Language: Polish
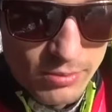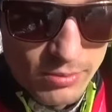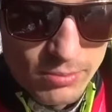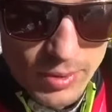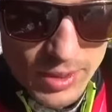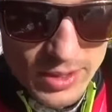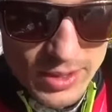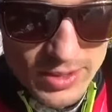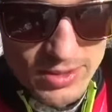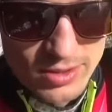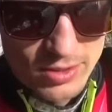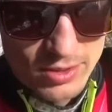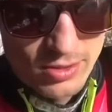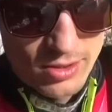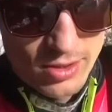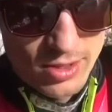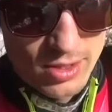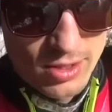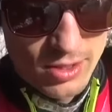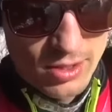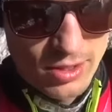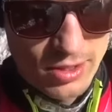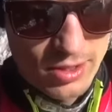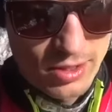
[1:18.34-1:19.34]
Bardzo,
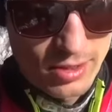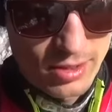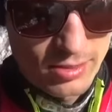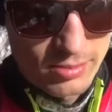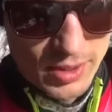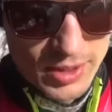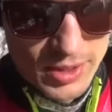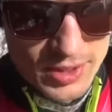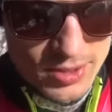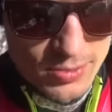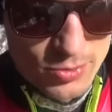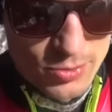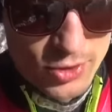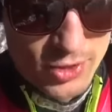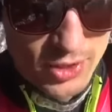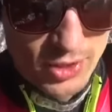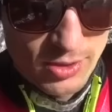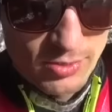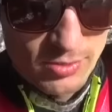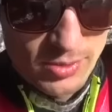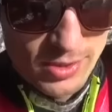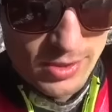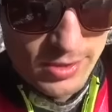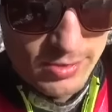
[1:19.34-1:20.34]
e, bardzo
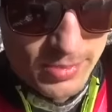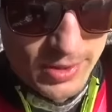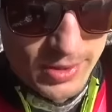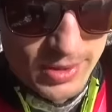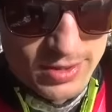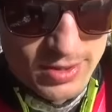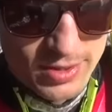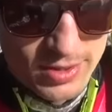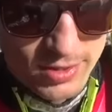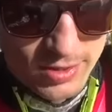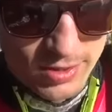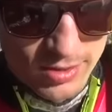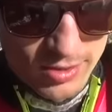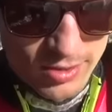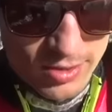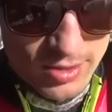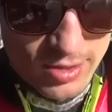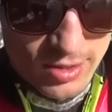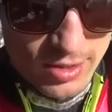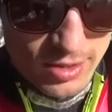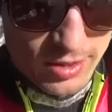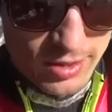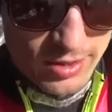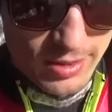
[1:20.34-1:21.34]
przyjemny, bardzo,
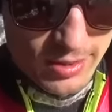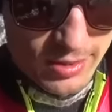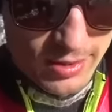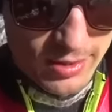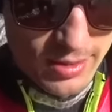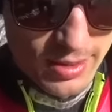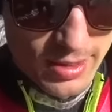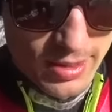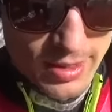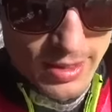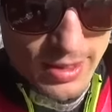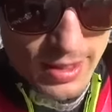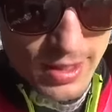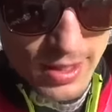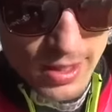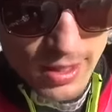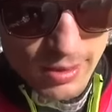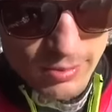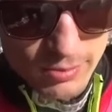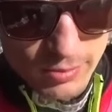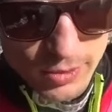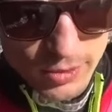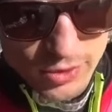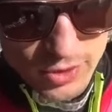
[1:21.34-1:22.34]
e,
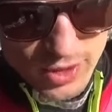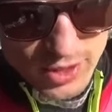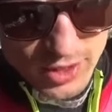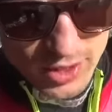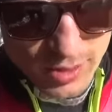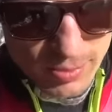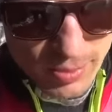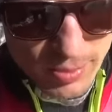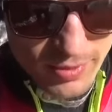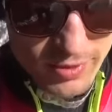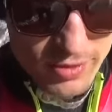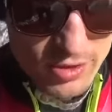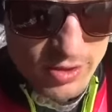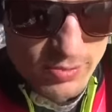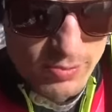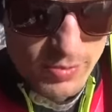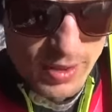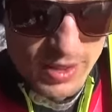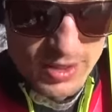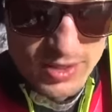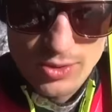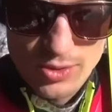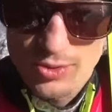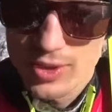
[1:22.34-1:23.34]
może nie powiem, że
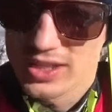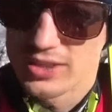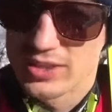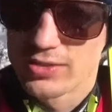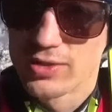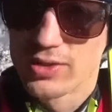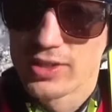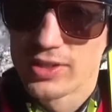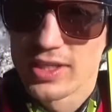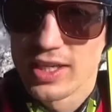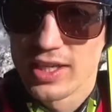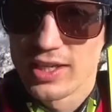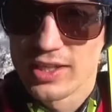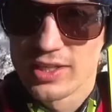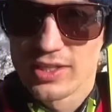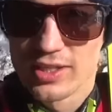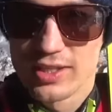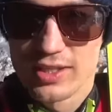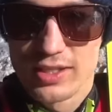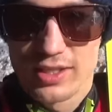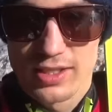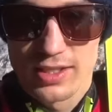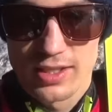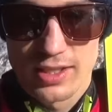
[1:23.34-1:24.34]
bardzo łatwy,
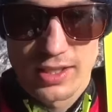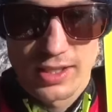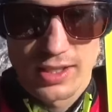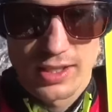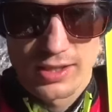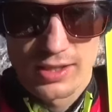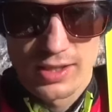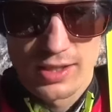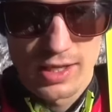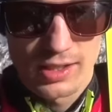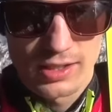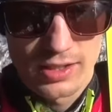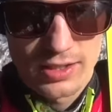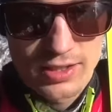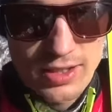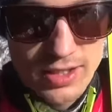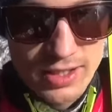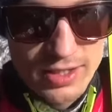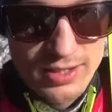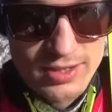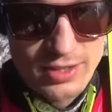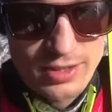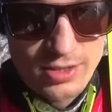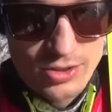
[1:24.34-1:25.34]
ale, e, ale nie
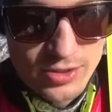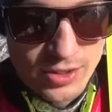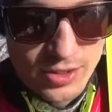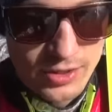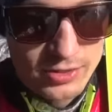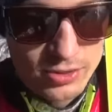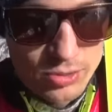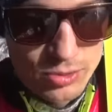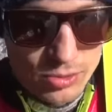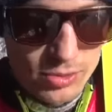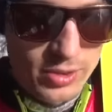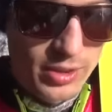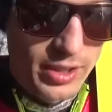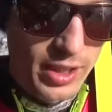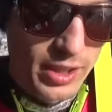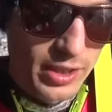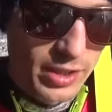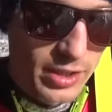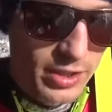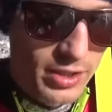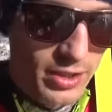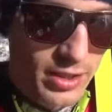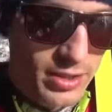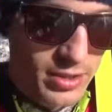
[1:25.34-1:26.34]
jest aż tak trudny jak
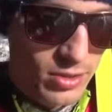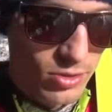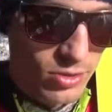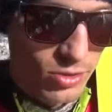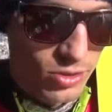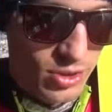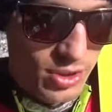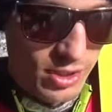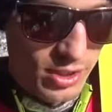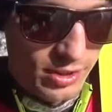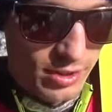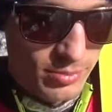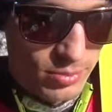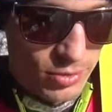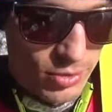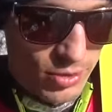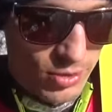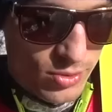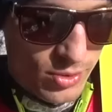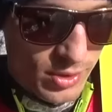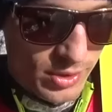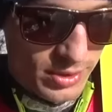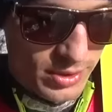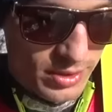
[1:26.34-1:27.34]
inne skocznie, jak na
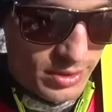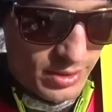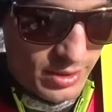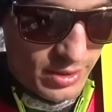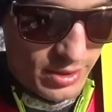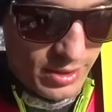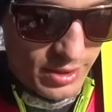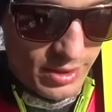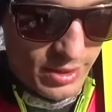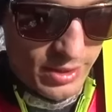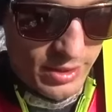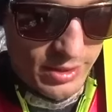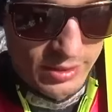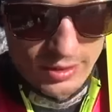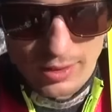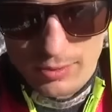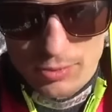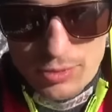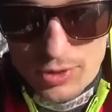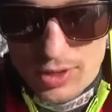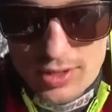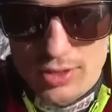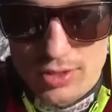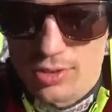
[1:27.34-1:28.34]
przykład, jak na
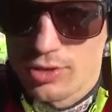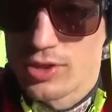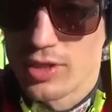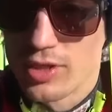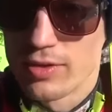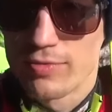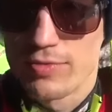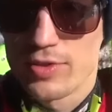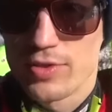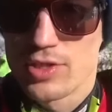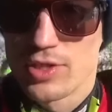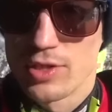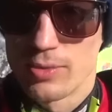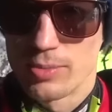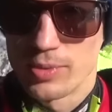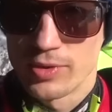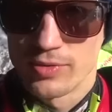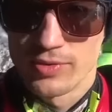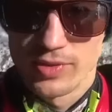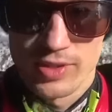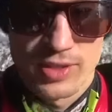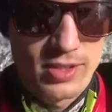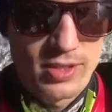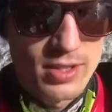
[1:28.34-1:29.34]
przykład skocznia w Wiśle,
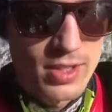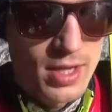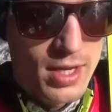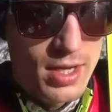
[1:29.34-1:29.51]
prawda?